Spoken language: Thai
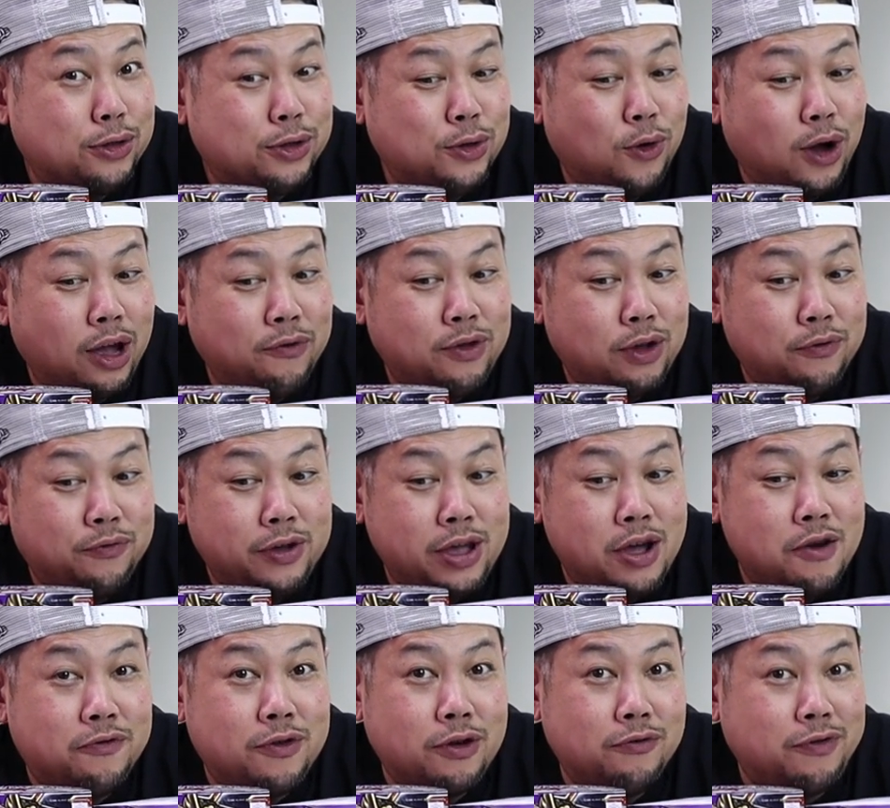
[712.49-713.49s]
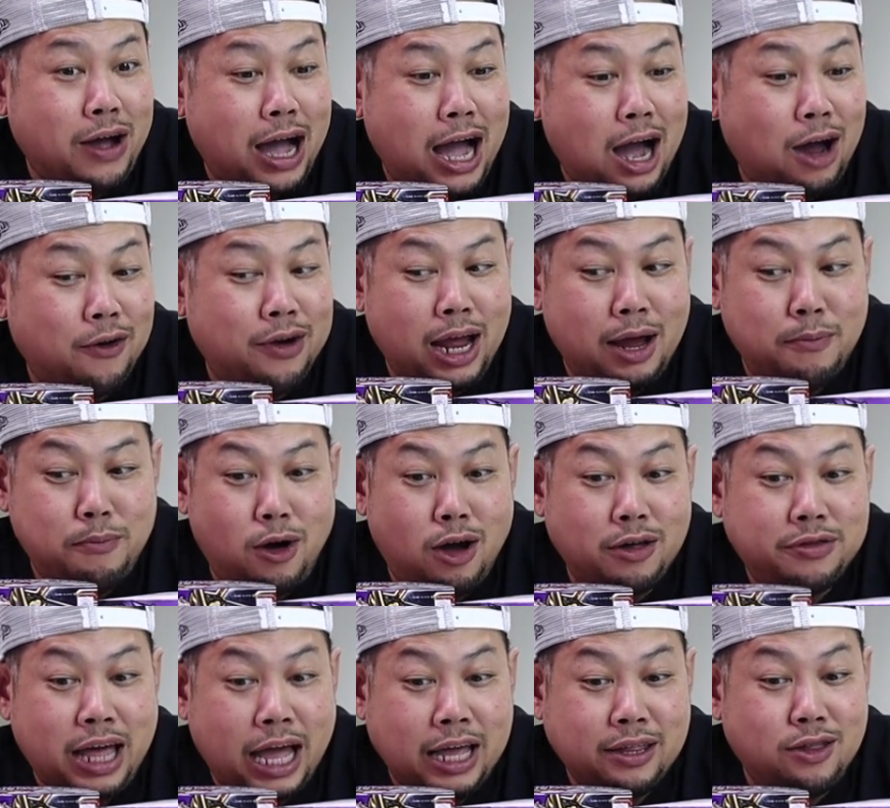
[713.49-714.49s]
สวยๆฟิววฟ้าวนะมอ
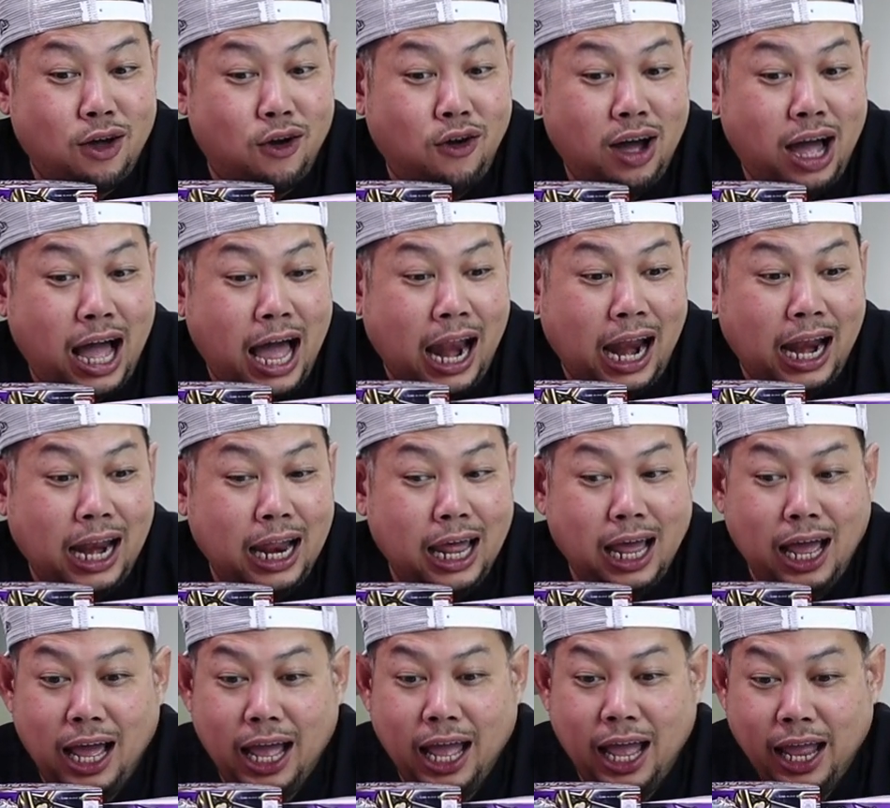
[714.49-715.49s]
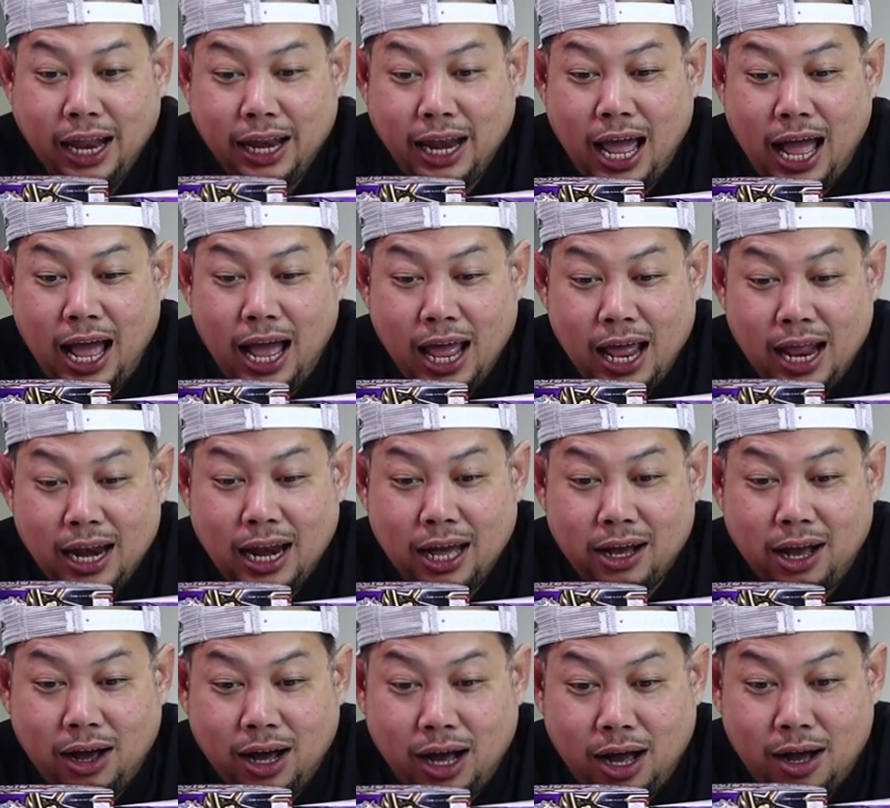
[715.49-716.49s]
ไซค์สองคันเลยนะฮะ
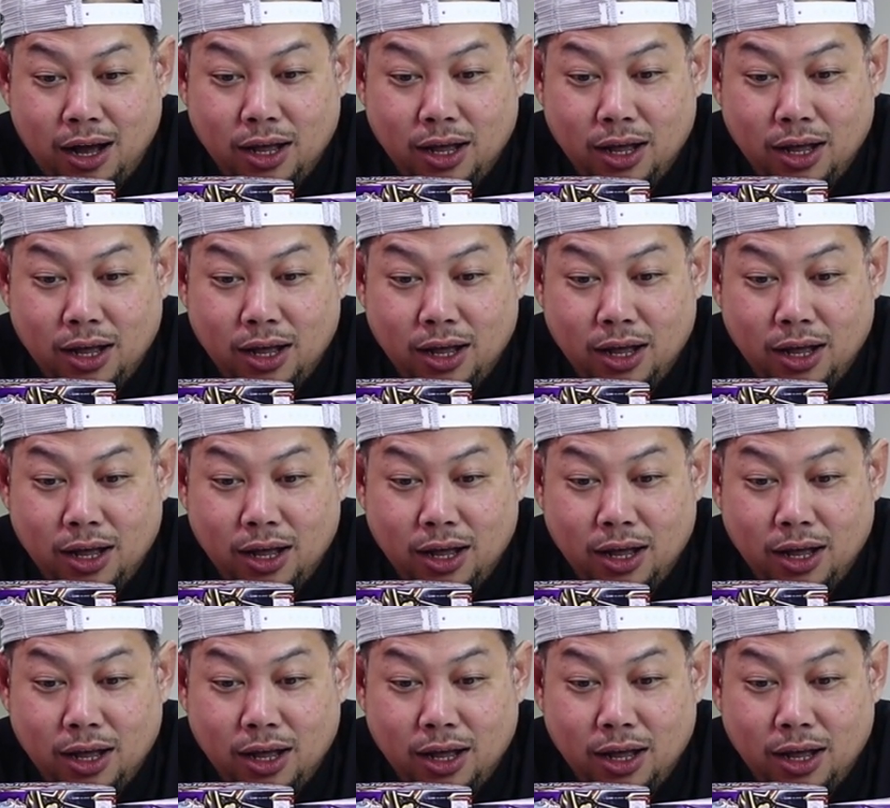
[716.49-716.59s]
แล้วก็